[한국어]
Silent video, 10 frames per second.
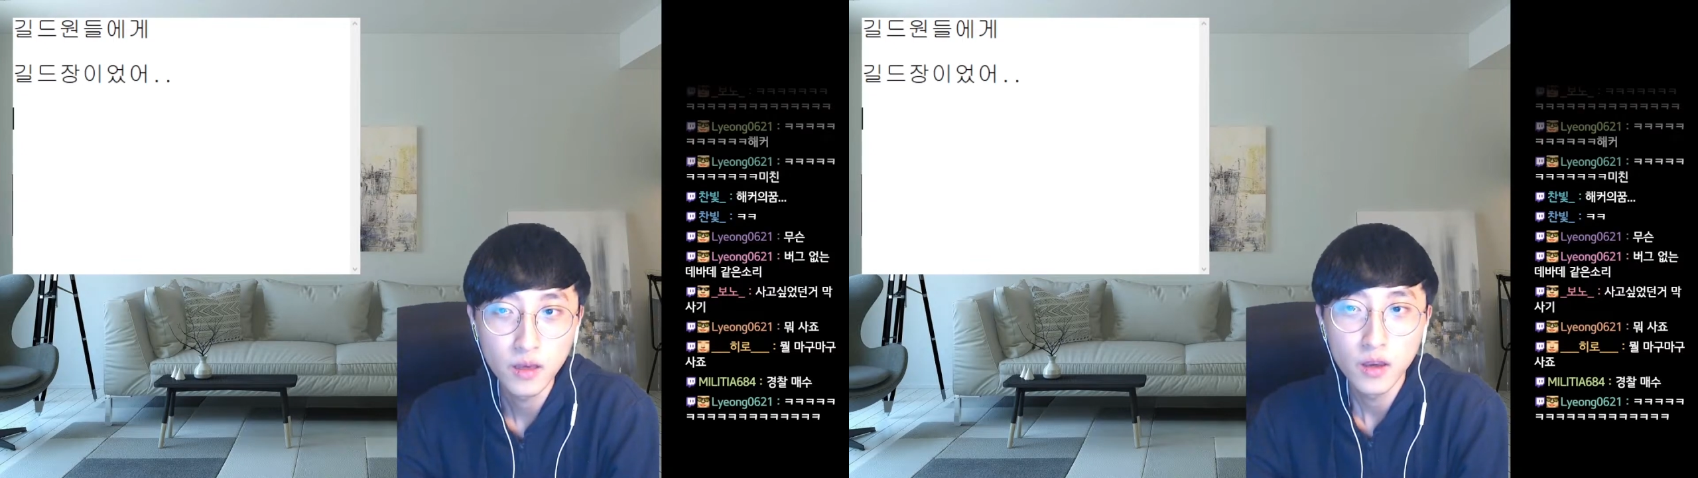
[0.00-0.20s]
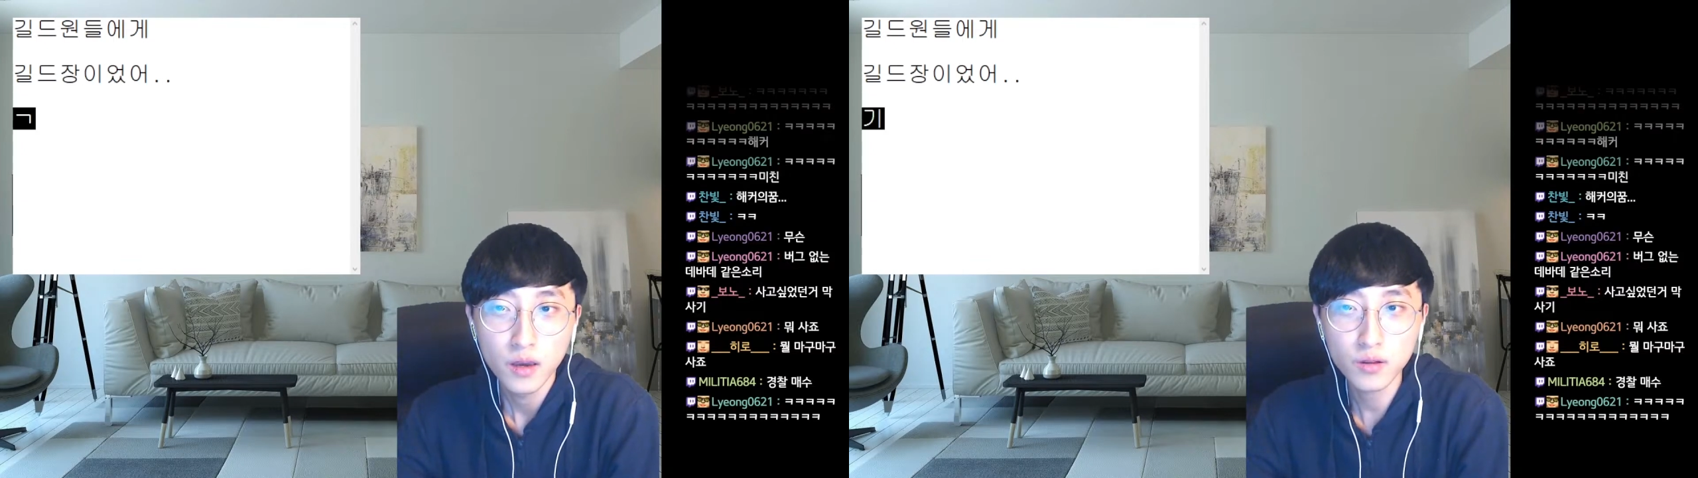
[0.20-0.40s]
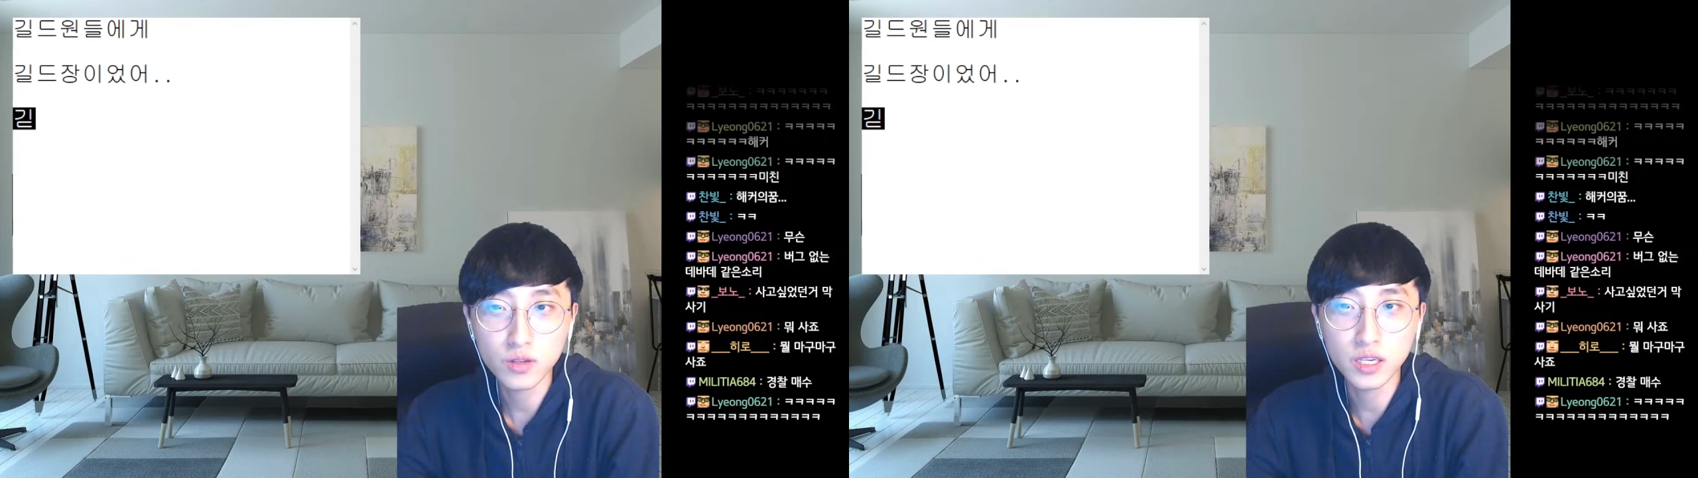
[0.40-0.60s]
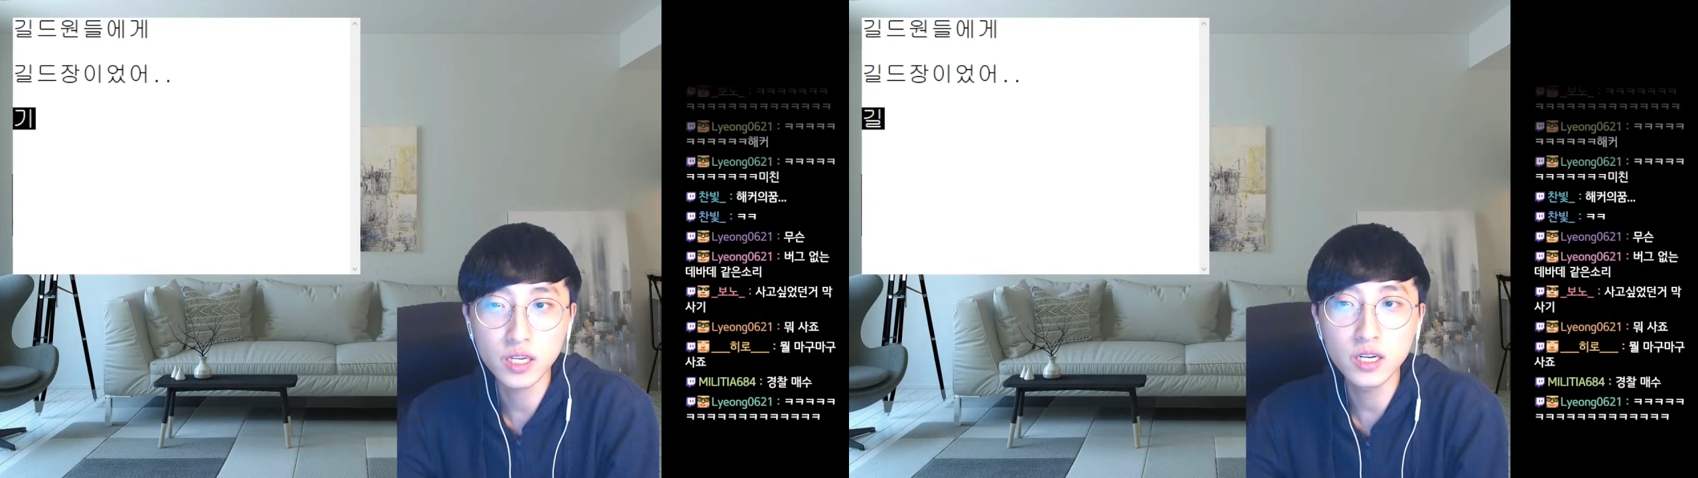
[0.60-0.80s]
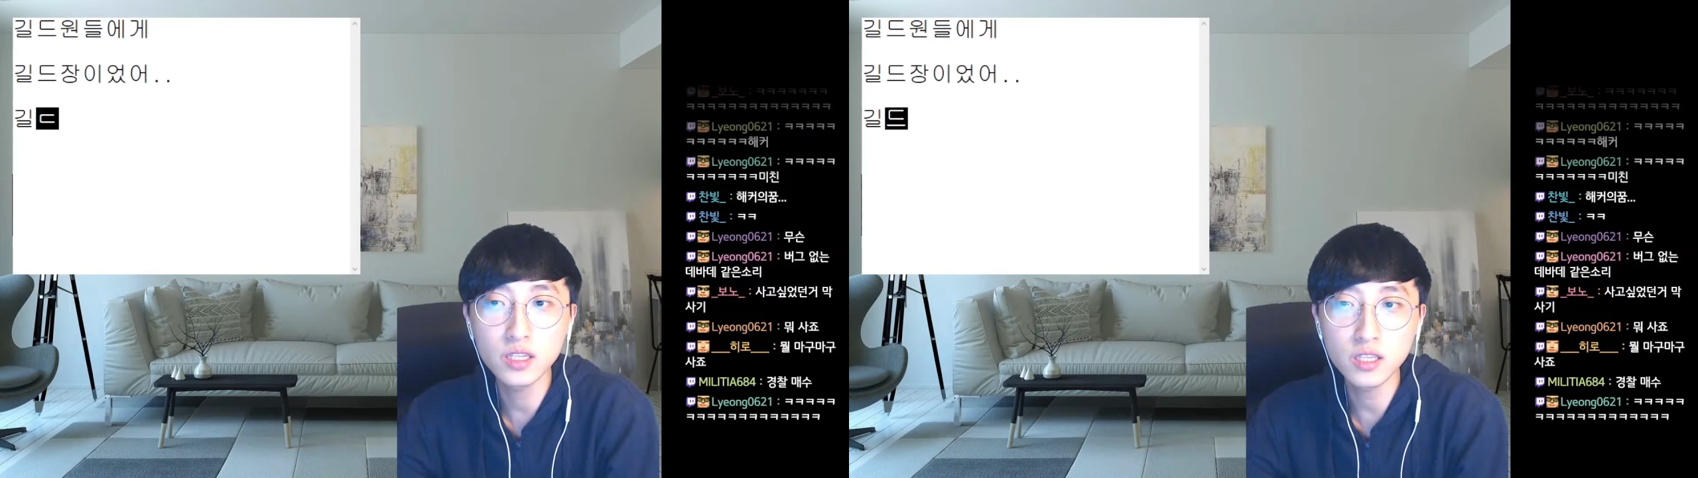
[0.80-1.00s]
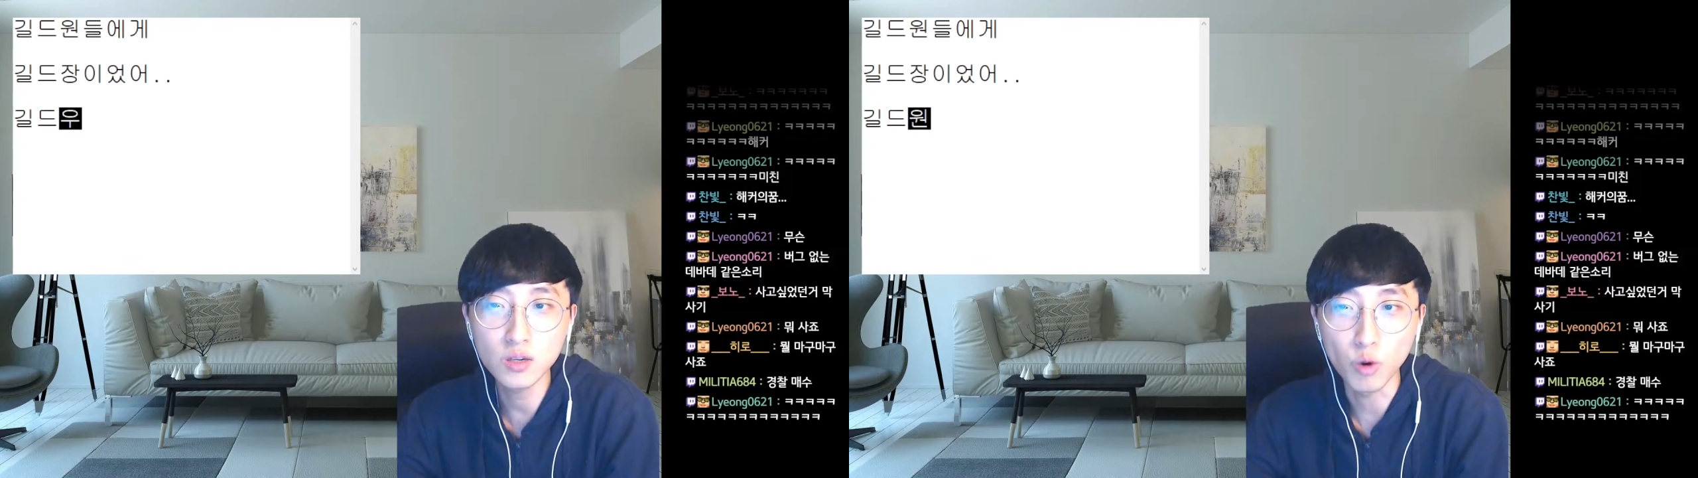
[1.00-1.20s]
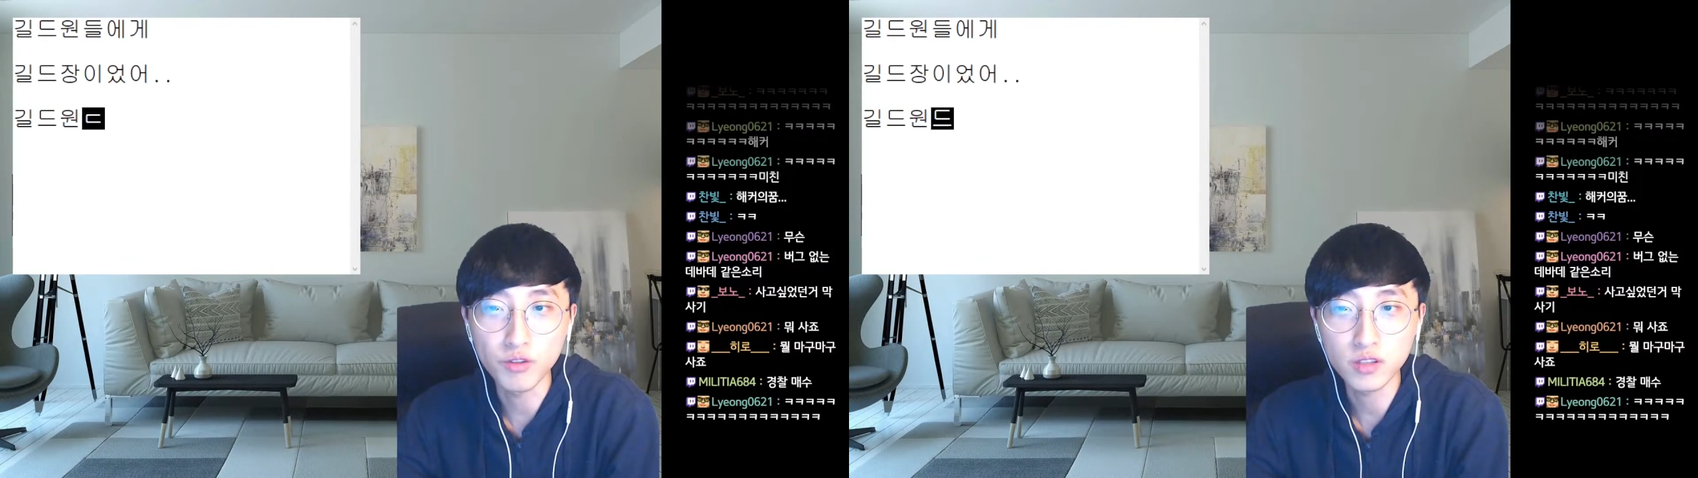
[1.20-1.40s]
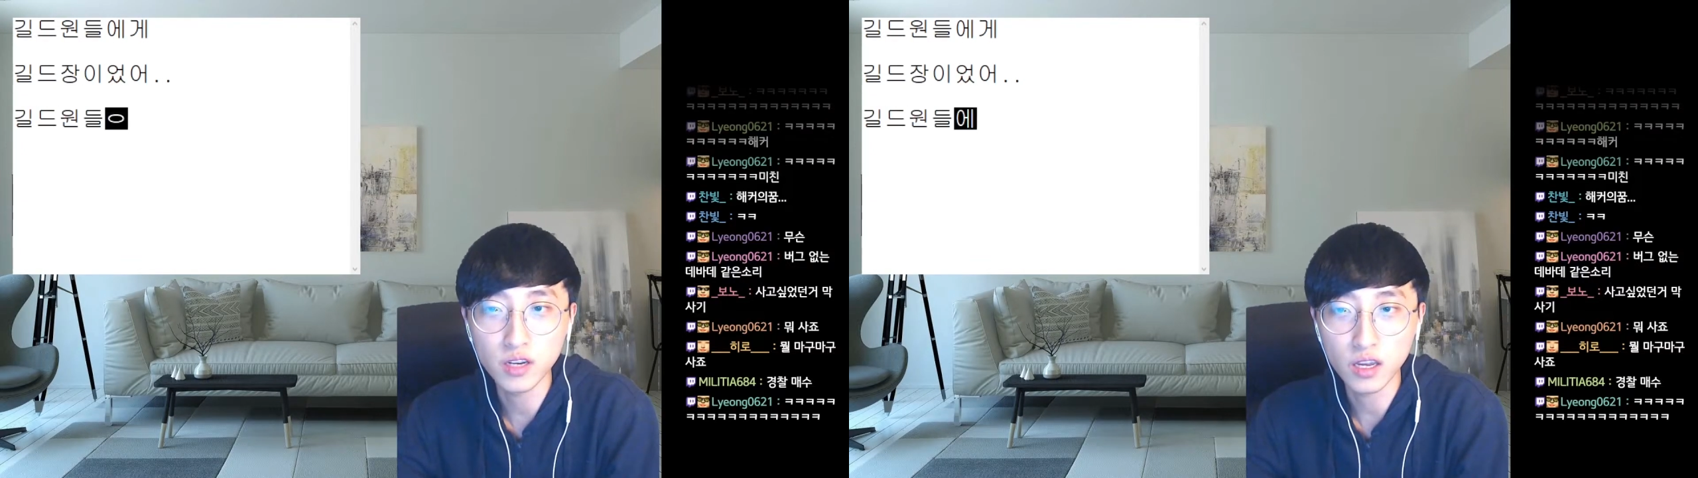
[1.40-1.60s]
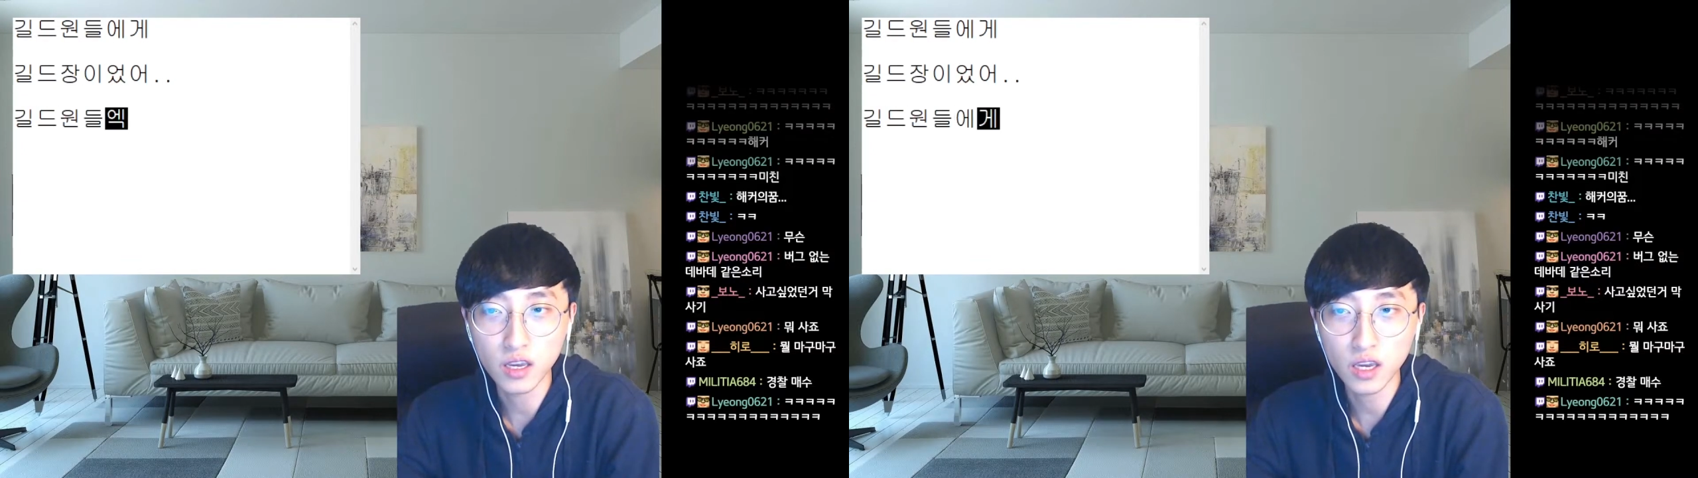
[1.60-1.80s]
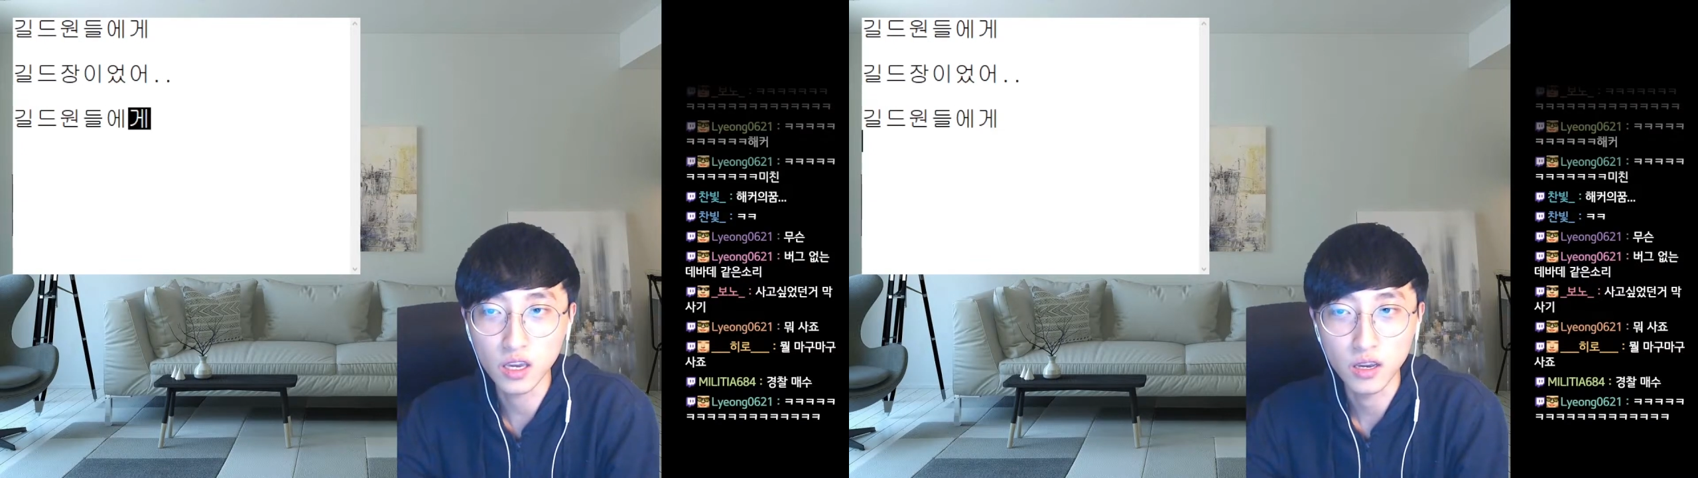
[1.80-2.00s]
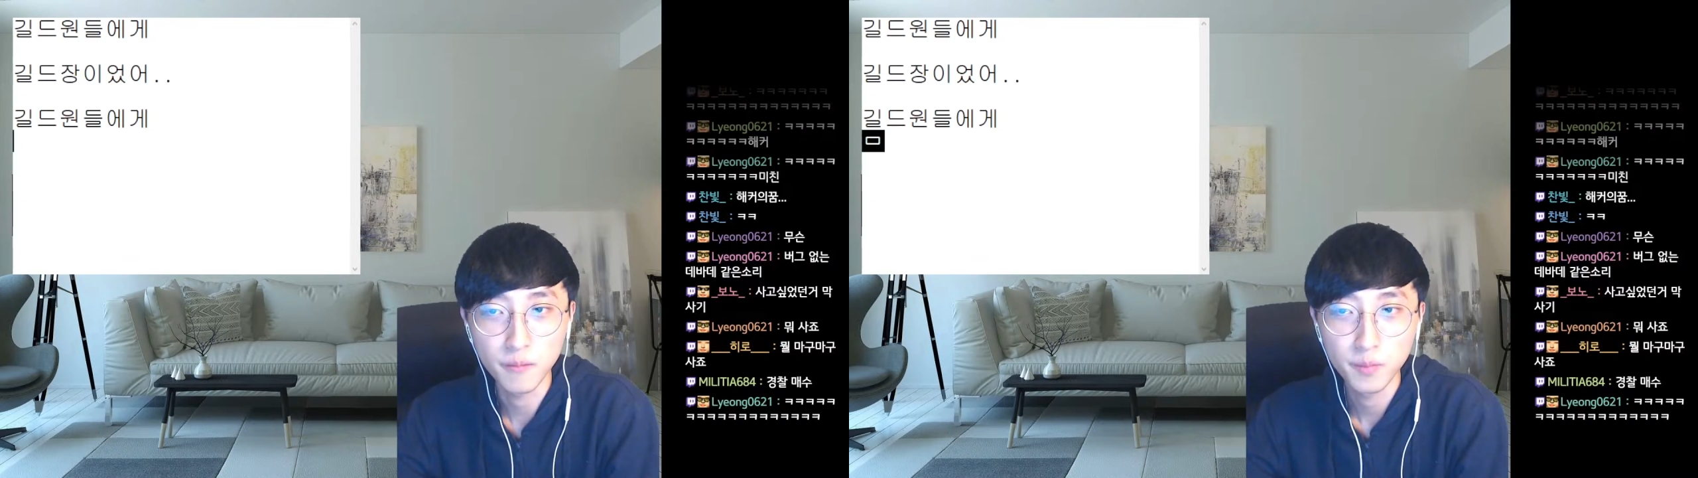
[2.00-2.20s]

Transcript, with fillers: 그래서 길드원들에게